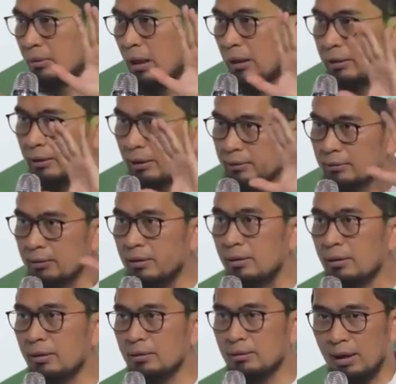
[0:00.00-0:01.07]
Aliran
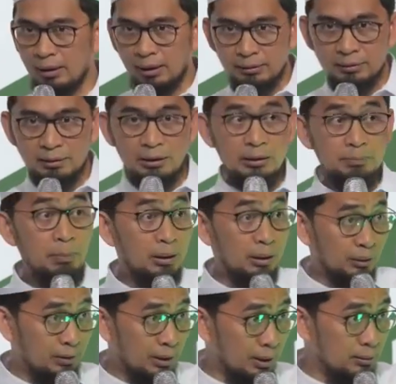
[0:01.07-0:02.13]
kiri, tangan kiri,
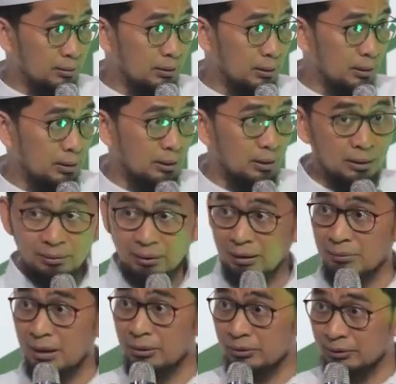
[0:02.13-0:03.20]
pekerjaan kiri kadang
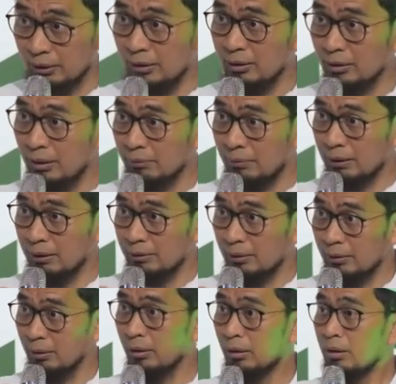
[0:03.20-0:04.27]
kurang bagus kan ya
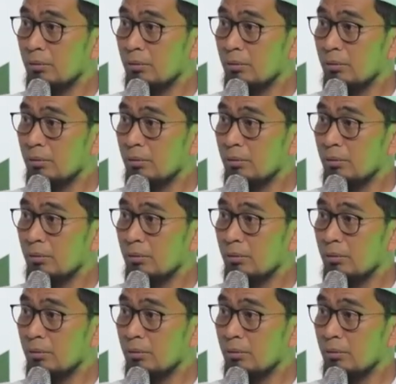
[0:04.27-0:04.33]
gambarannya.